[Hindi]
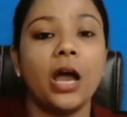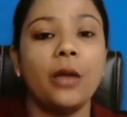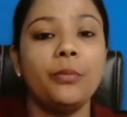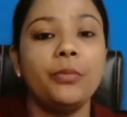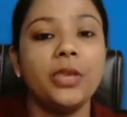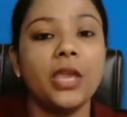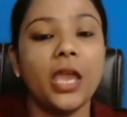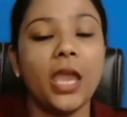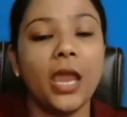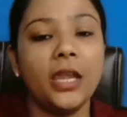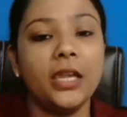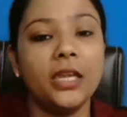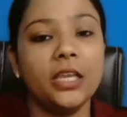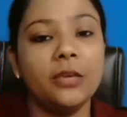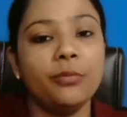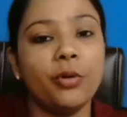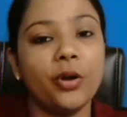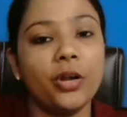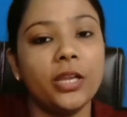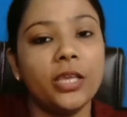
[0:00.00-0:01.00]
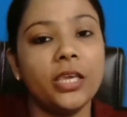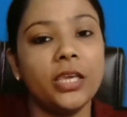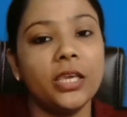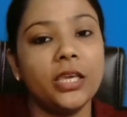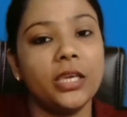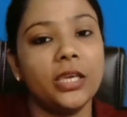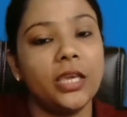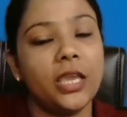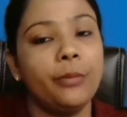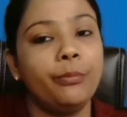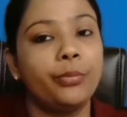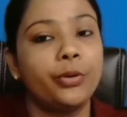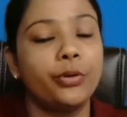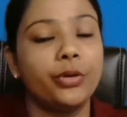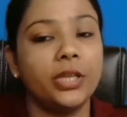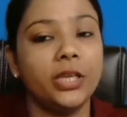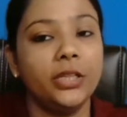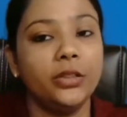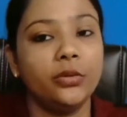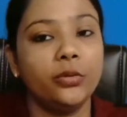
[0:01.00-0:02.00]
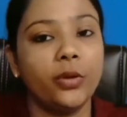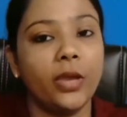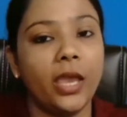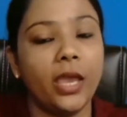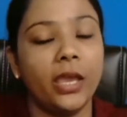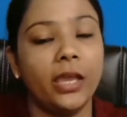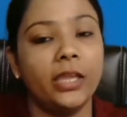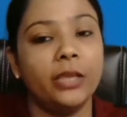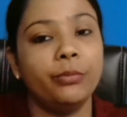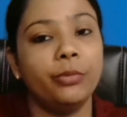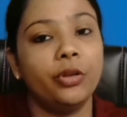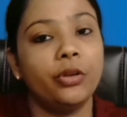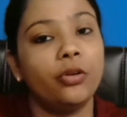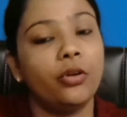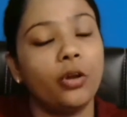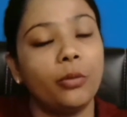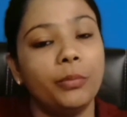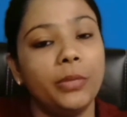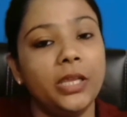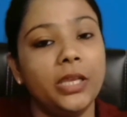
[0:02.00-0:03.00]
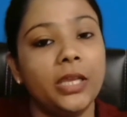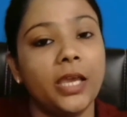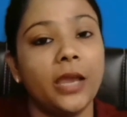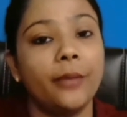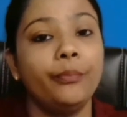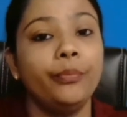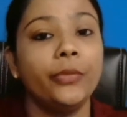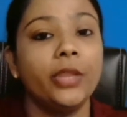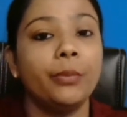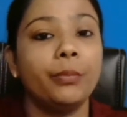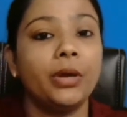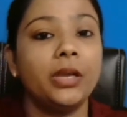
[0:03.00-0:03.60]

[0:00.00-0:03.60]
अब ये एंटीबॉडी एक प्रोटीन तो है इम्यूनोग्लोबलिन है